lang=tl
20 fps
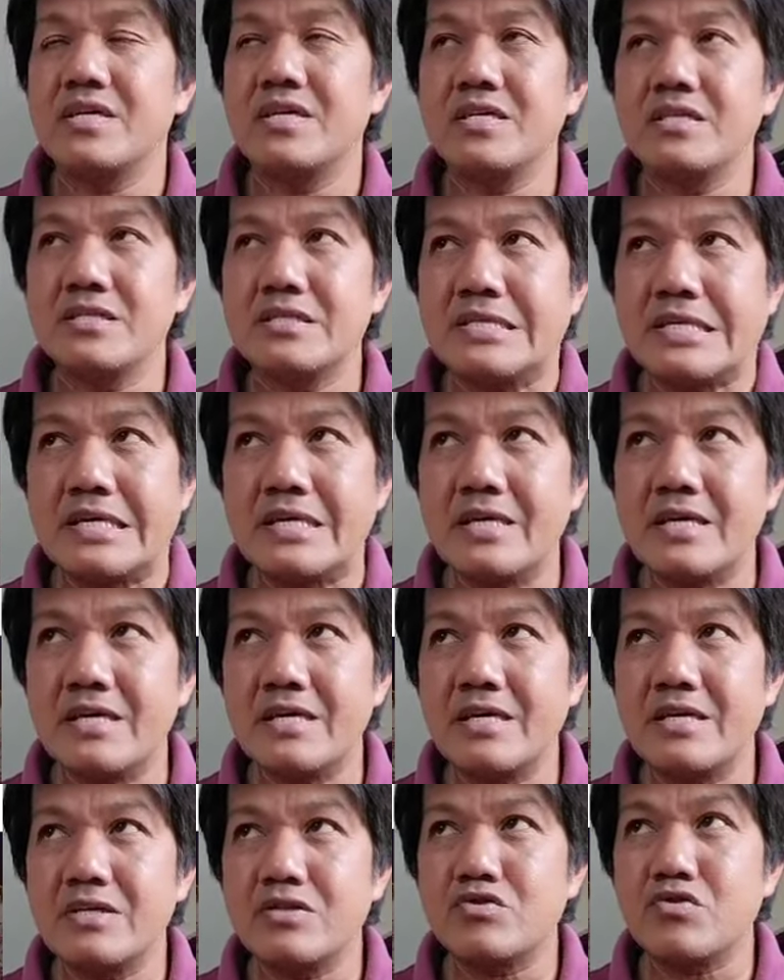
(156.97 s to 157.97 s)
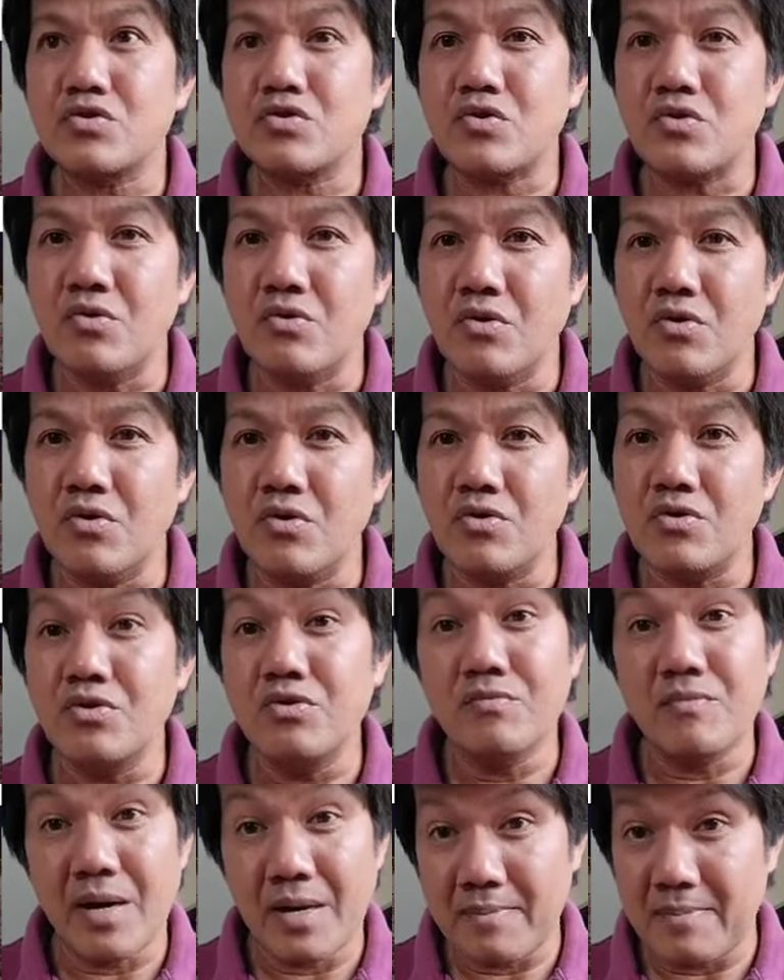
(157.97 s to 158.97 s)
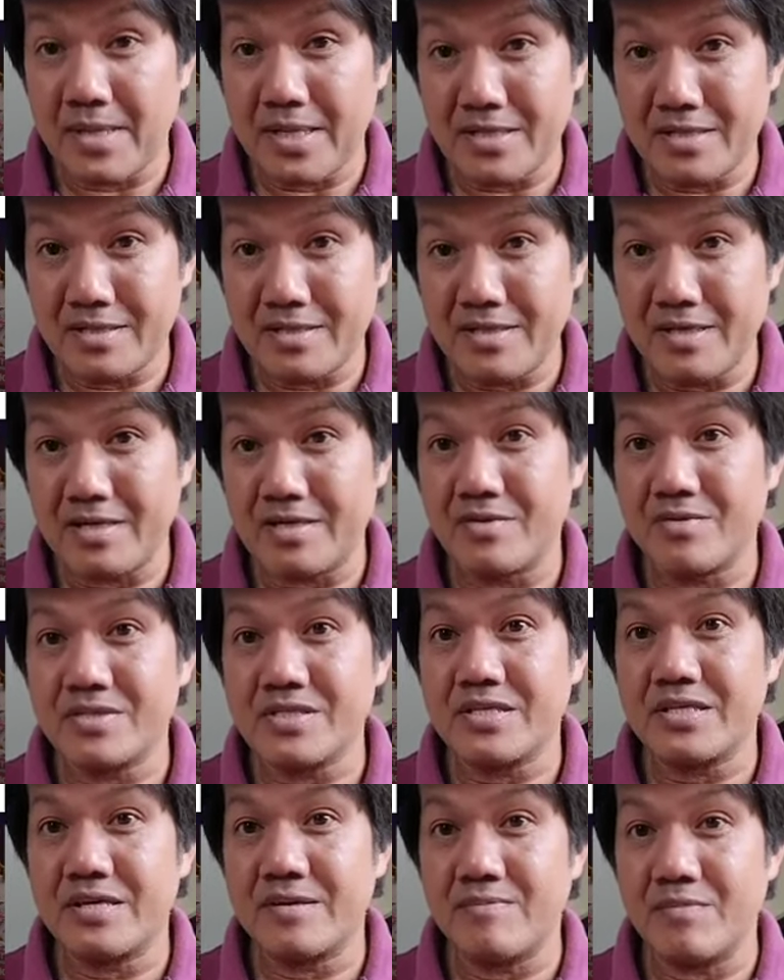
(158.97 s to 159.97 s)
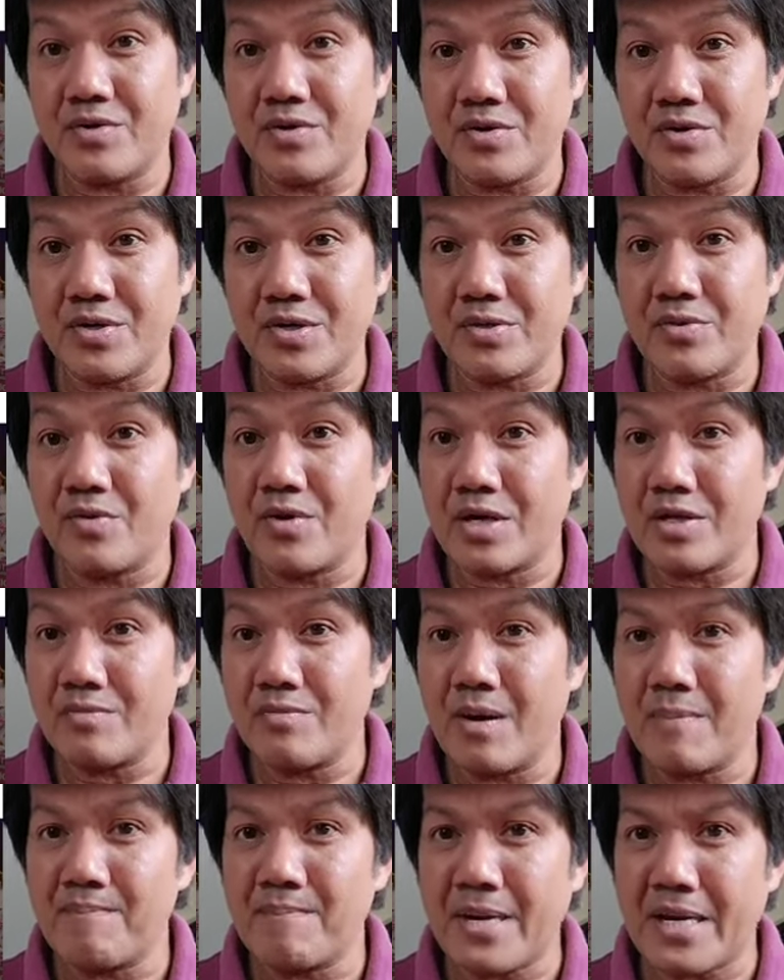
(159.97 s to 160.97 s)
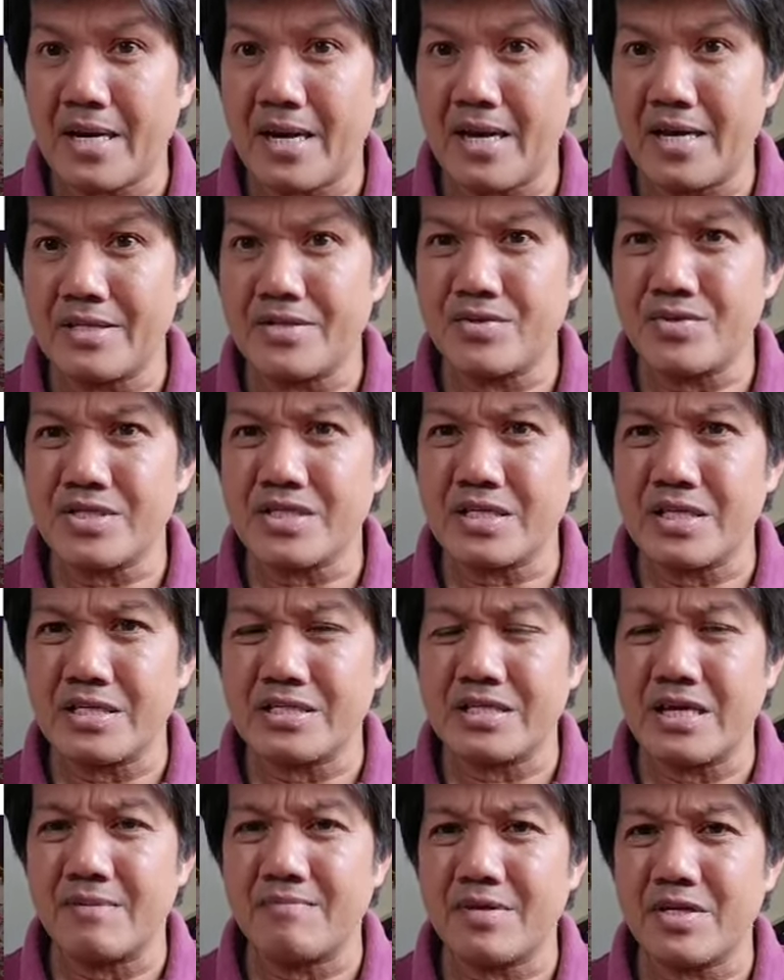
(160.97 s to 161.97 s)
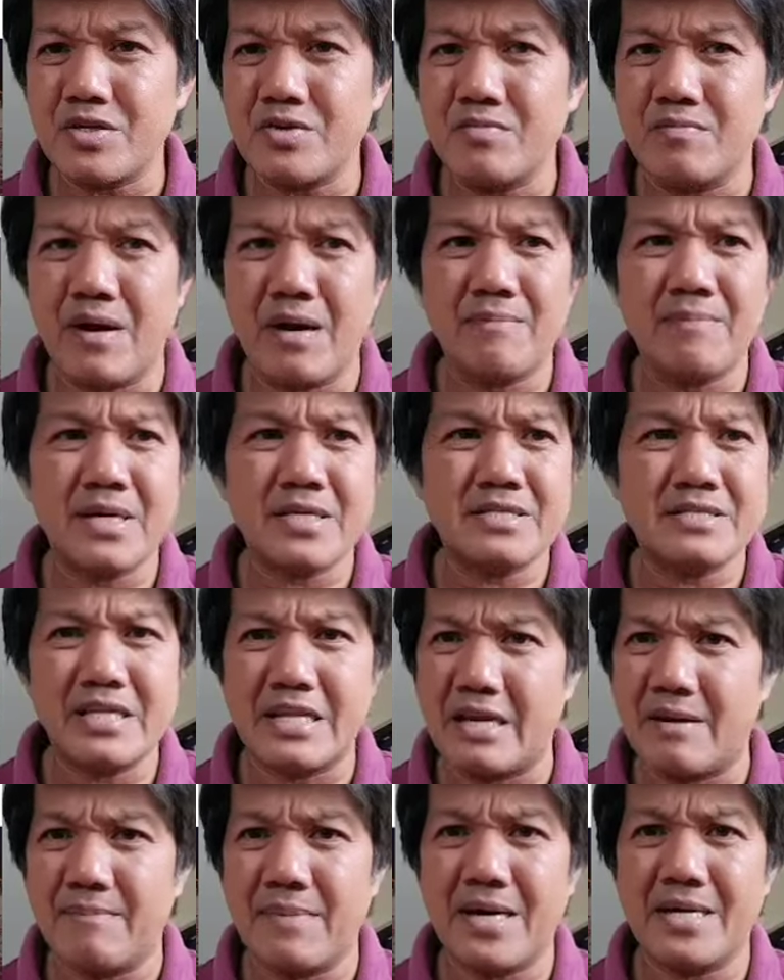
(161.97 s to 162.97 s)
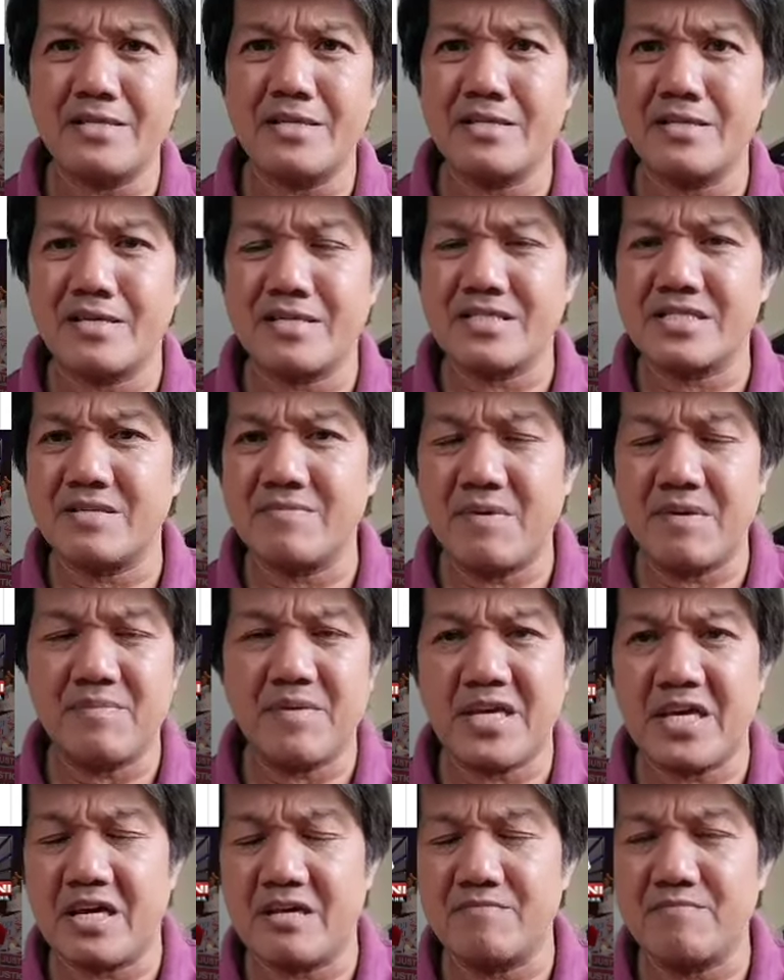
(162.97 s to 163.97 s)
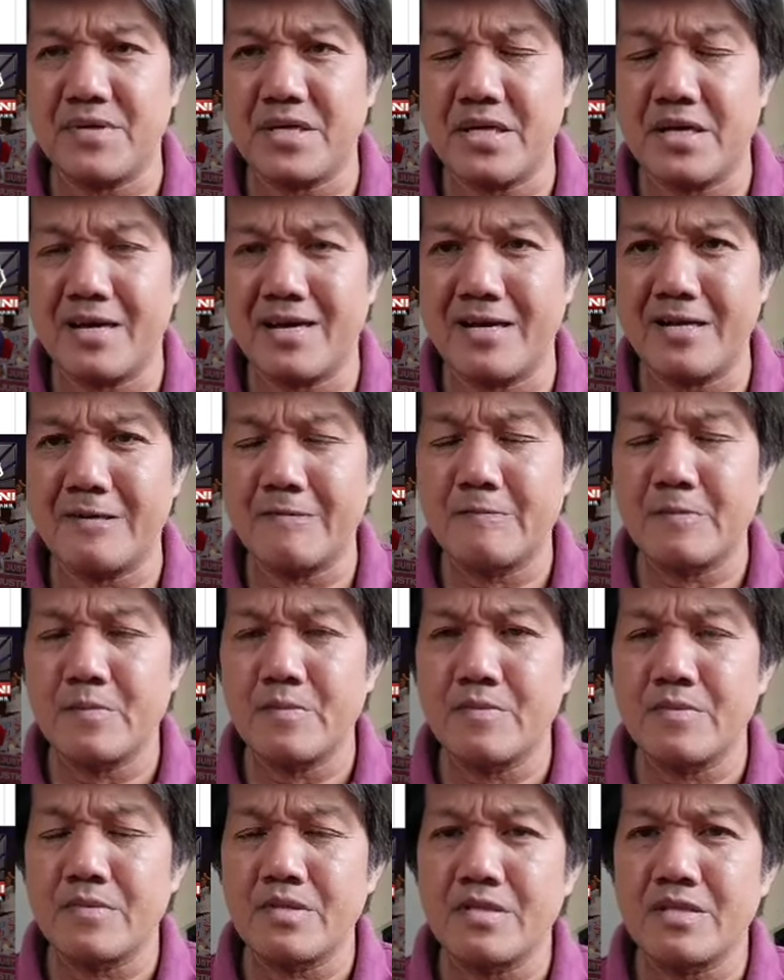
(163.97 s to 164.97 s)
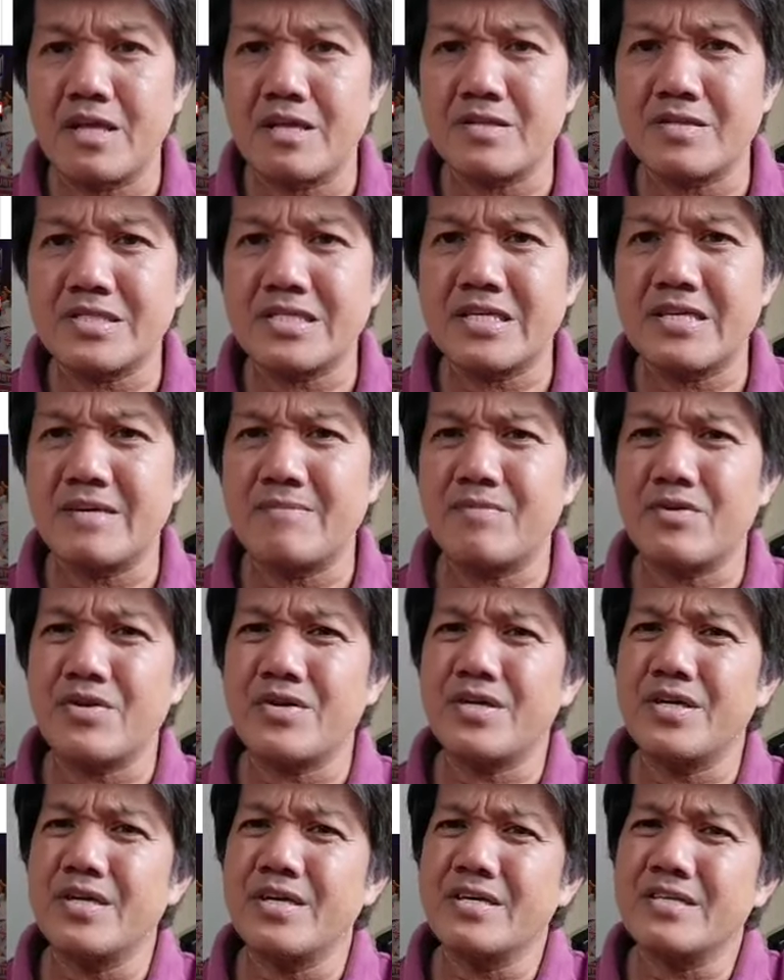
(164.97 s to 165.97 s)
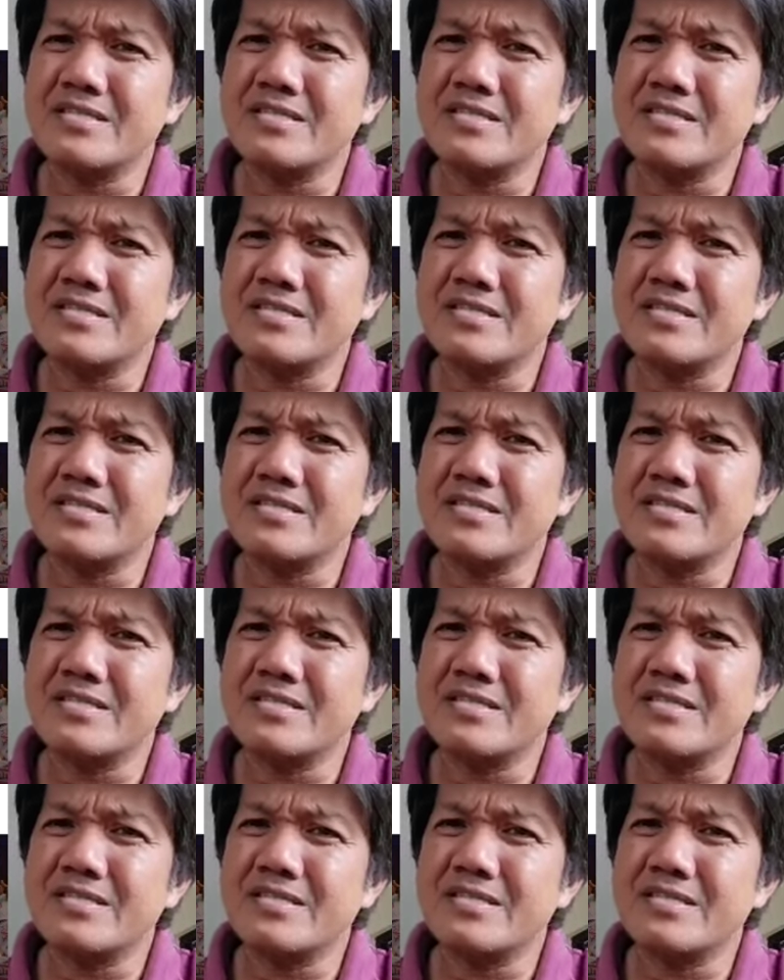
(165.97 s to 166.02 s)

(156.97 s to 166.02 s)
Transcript: hindi totoong lumaban etong si Kibuloy kung anumang paraan yung sinasabing lumaban, nilabanan ang CPT-NPA, etong si Kibuloy.